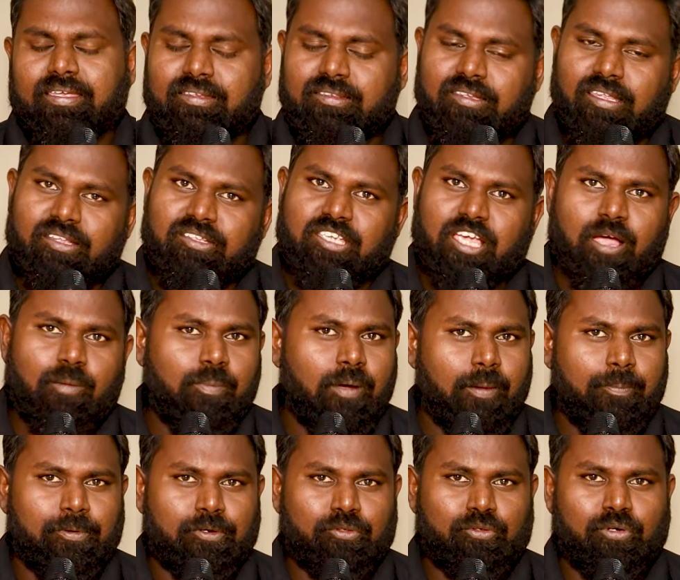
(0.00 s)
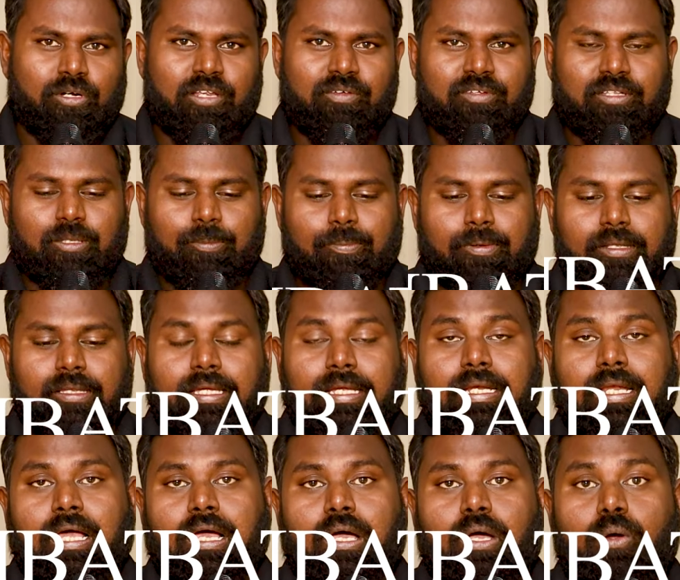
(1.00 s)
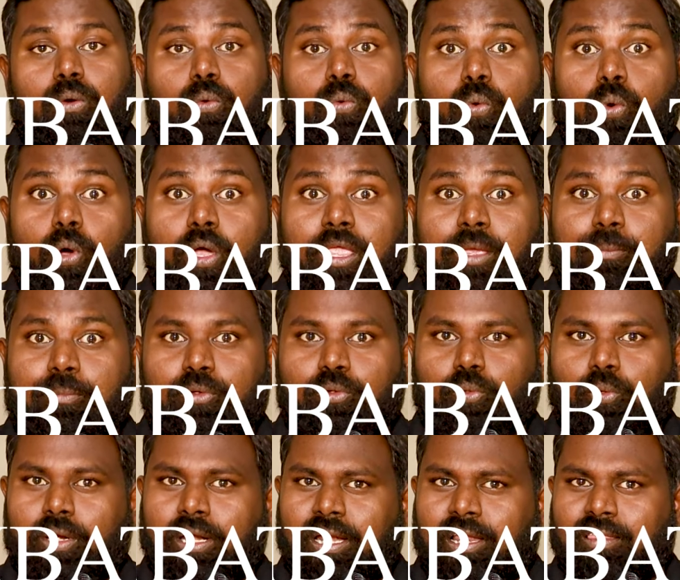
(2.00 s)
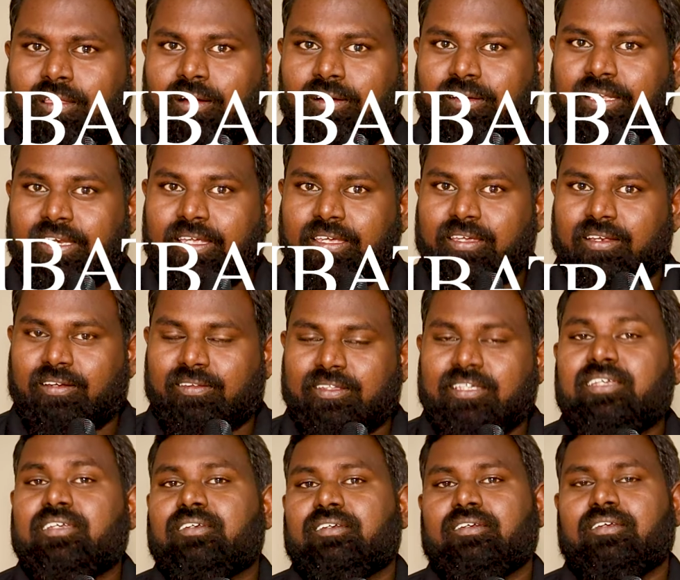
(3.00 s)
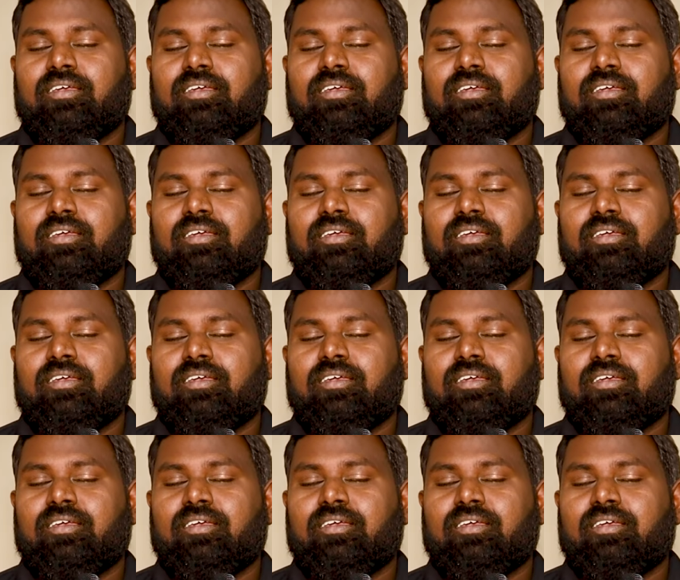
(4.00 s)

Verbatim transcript: இந்த ஜாப் ஆப்பர்ச்சுனிட்டி வந்து பார்த்திங்கன்னா கோயம்புத்தூரில் தான் இருக்கிறது